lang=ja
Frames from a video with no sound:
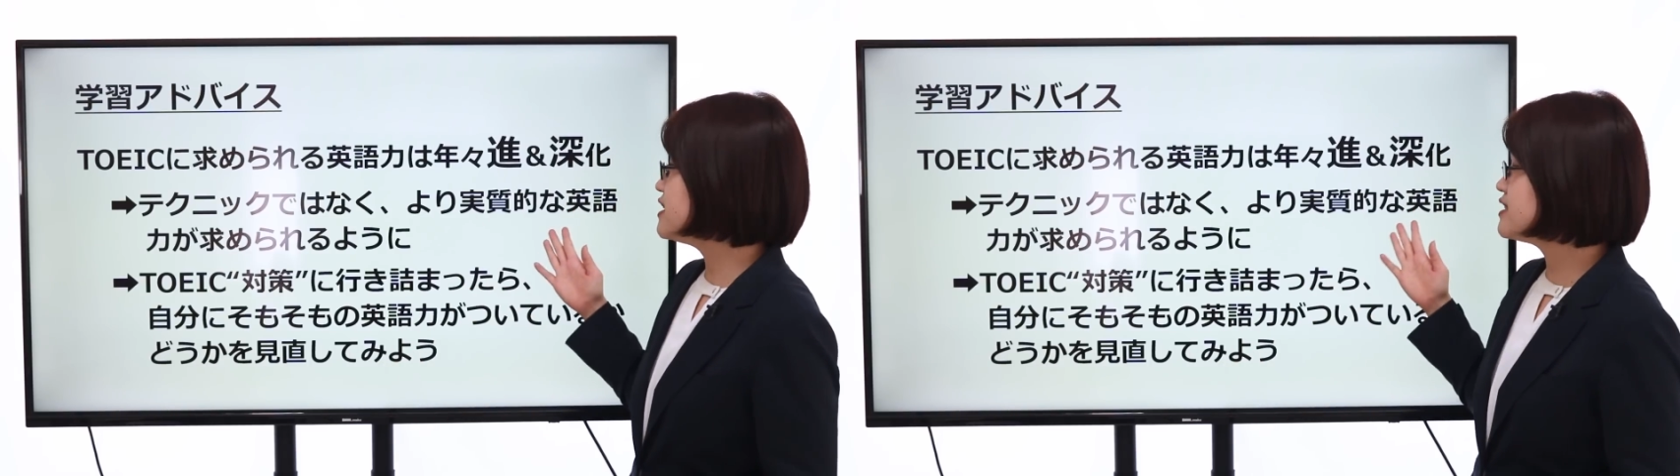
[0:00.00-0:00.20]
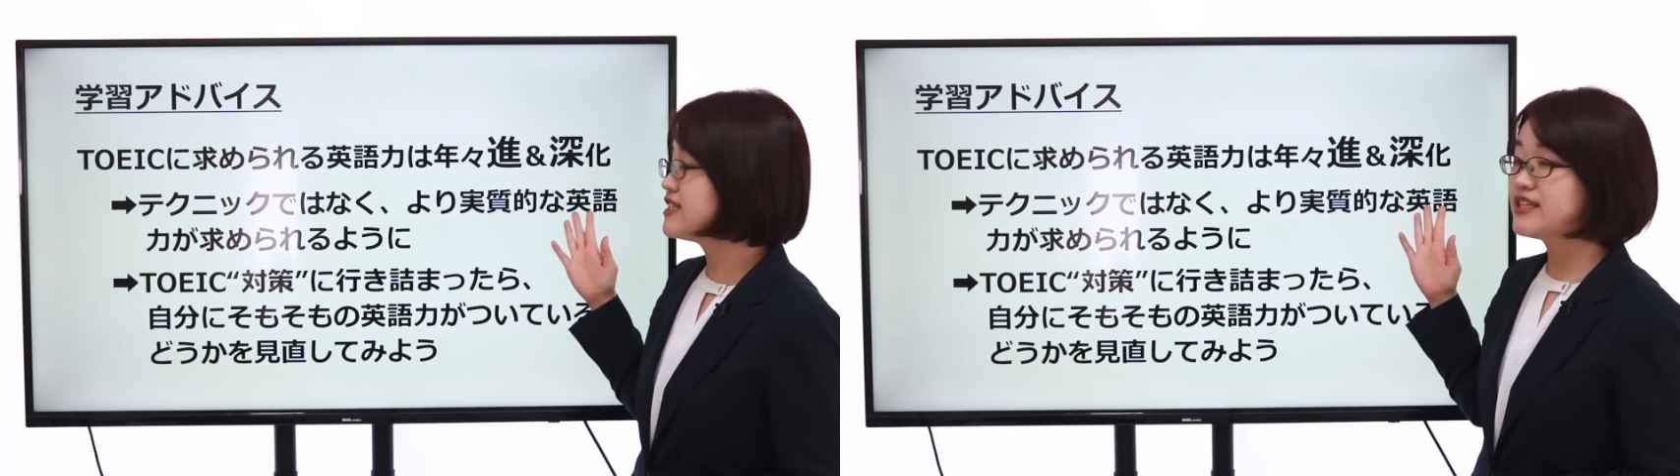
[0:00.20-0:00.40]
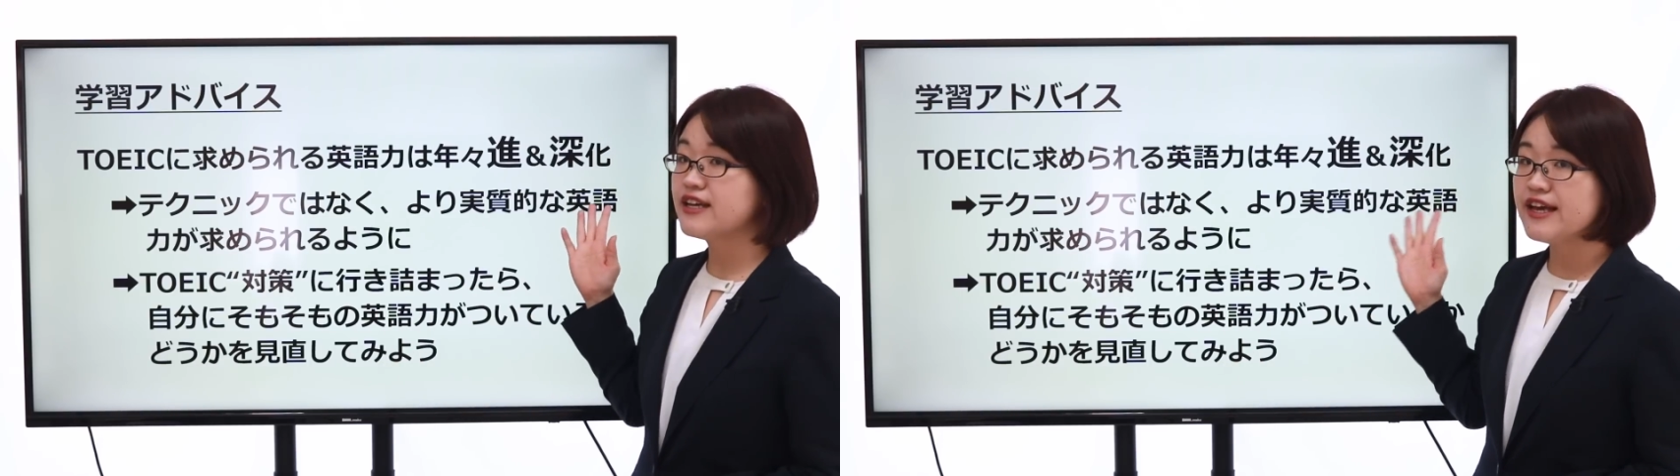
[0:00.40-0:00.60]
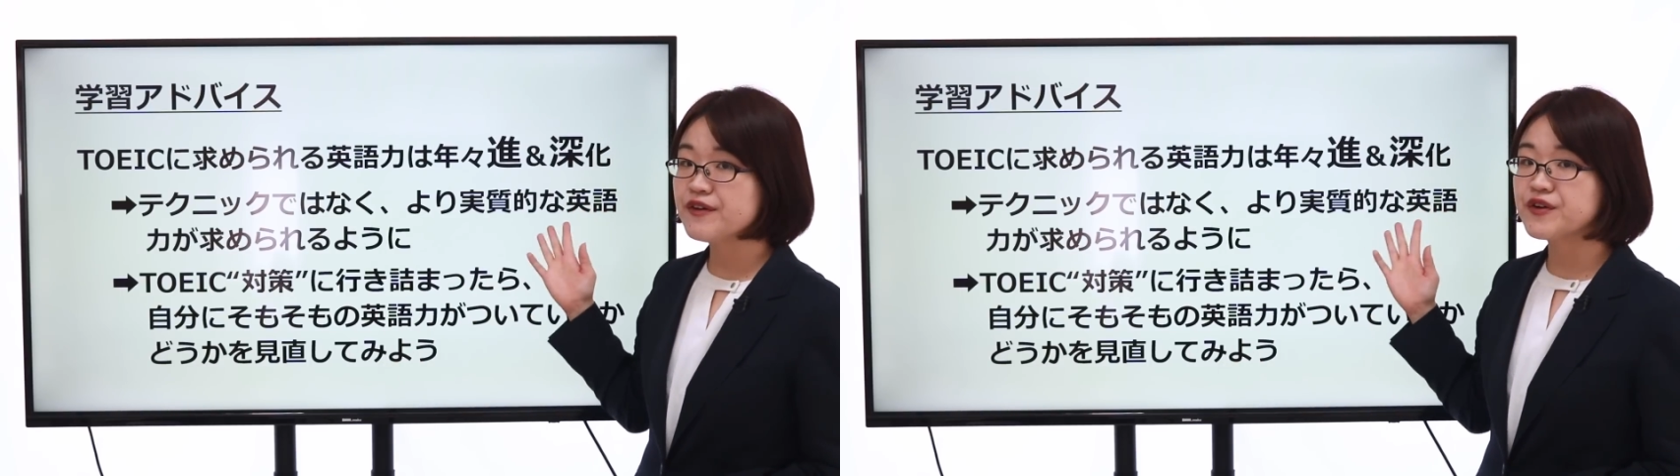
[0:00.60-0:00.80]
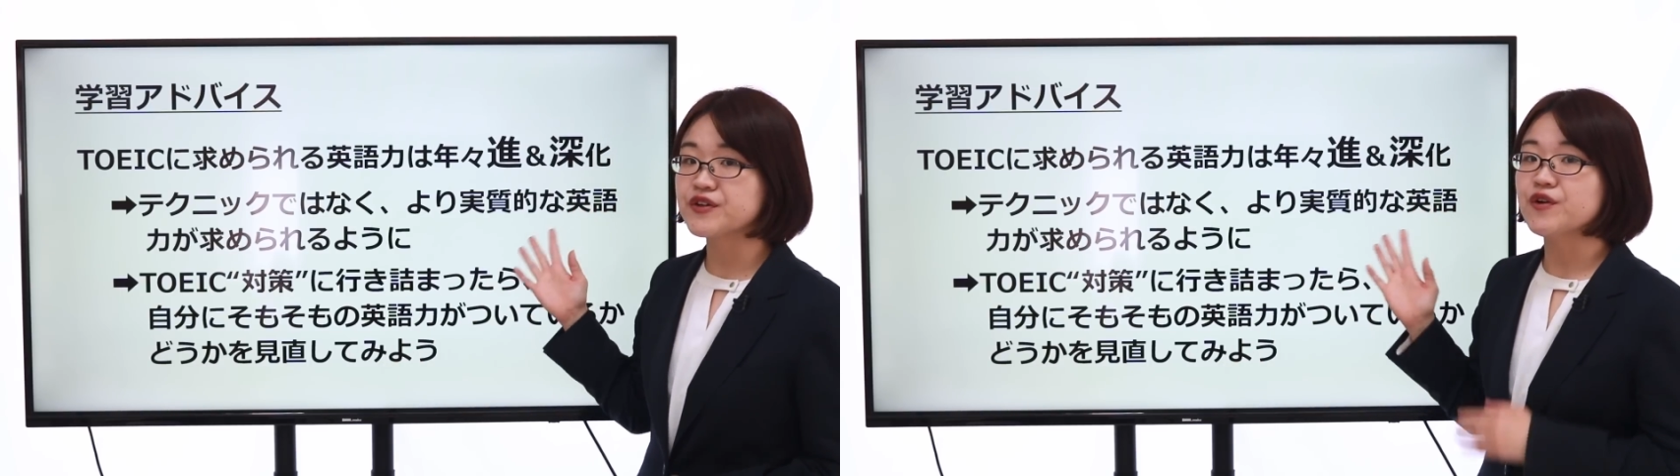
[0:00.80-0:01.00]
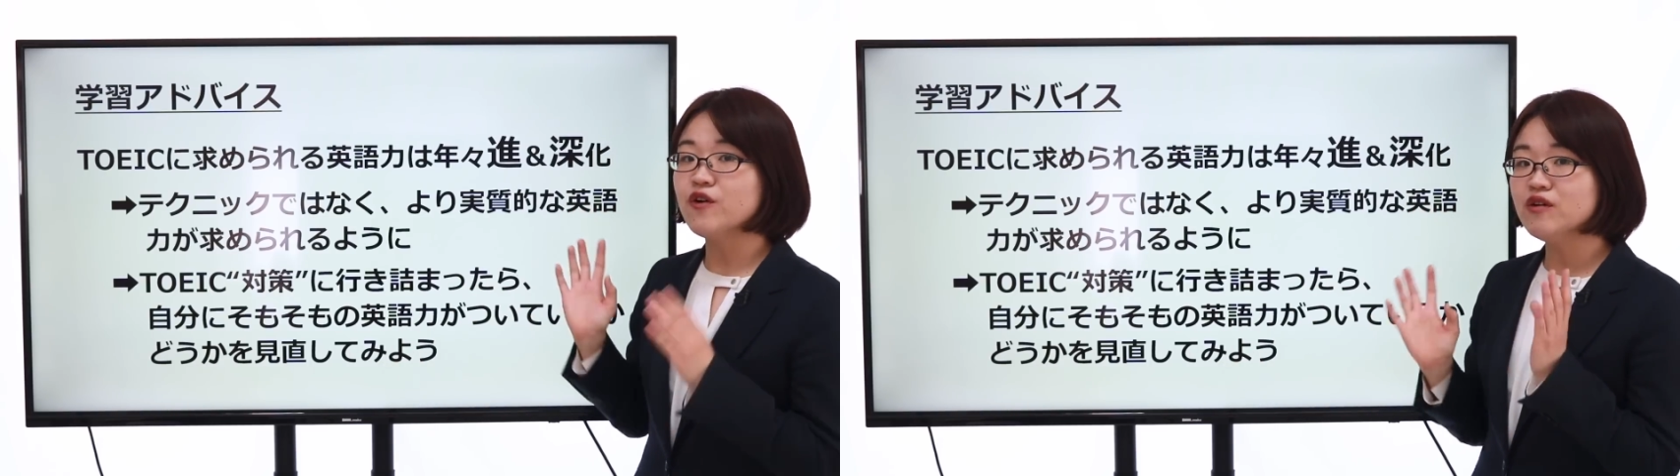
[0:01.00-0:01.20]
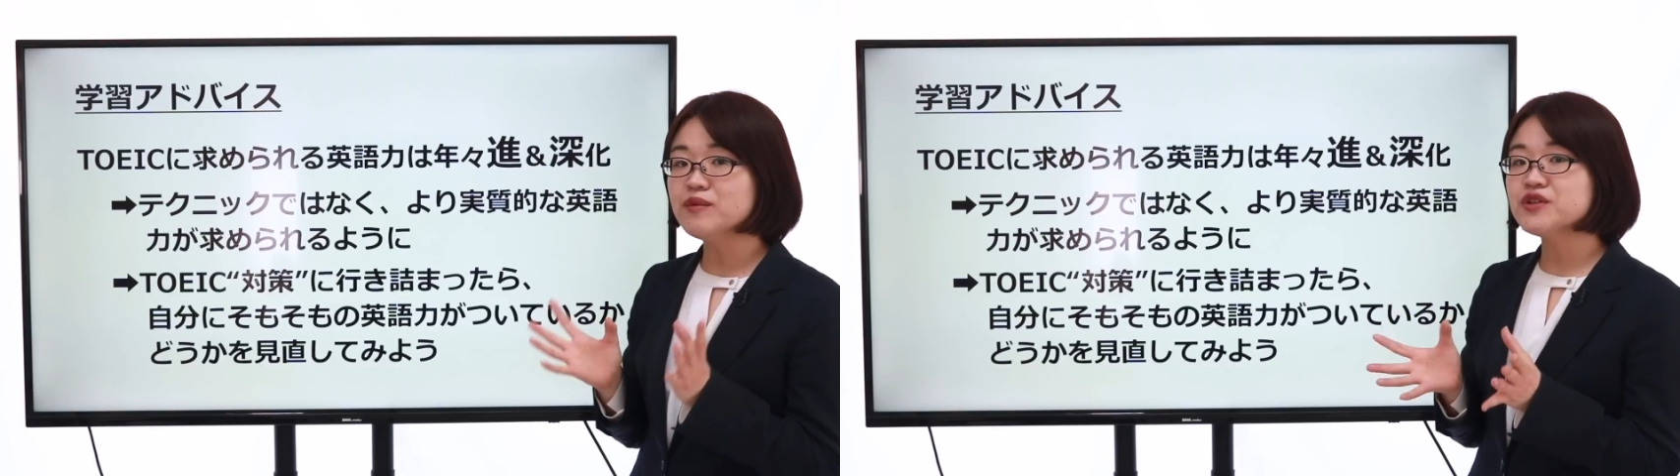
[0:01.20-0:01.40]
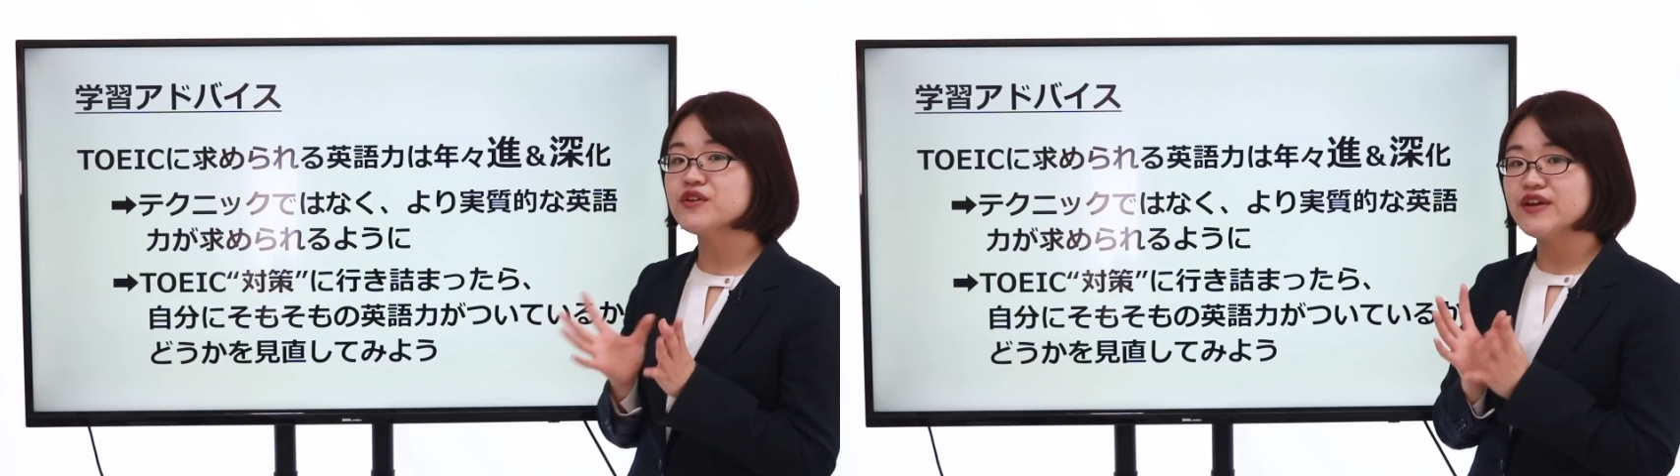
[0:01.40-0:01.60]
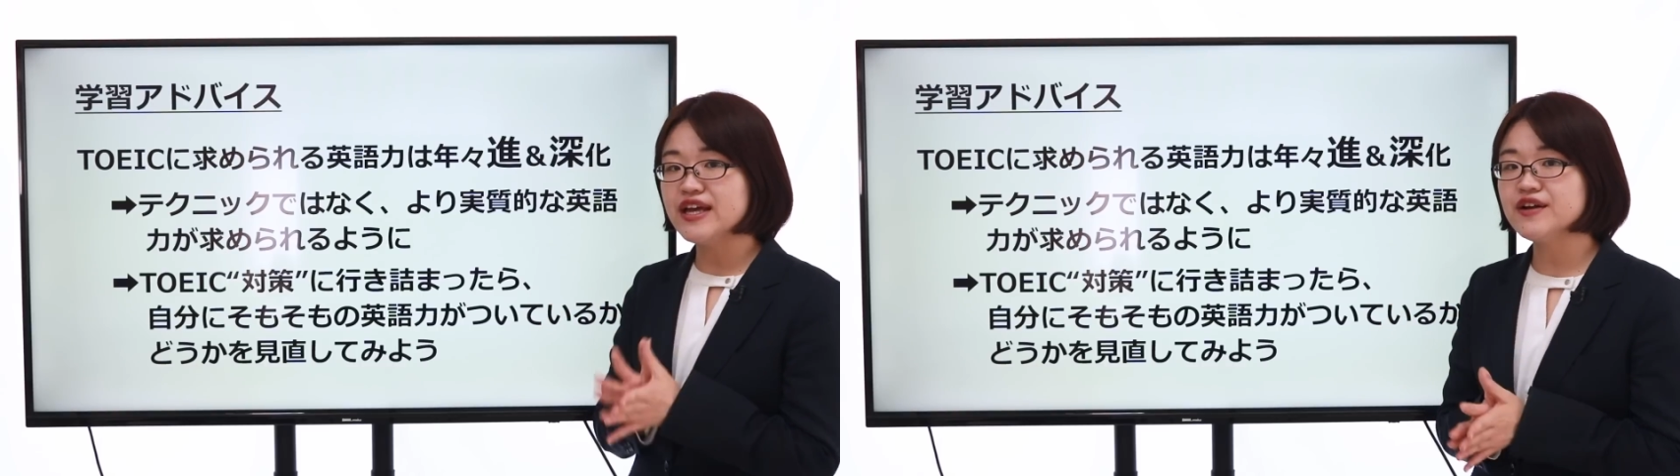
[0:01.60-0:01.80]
質的な英語力本物の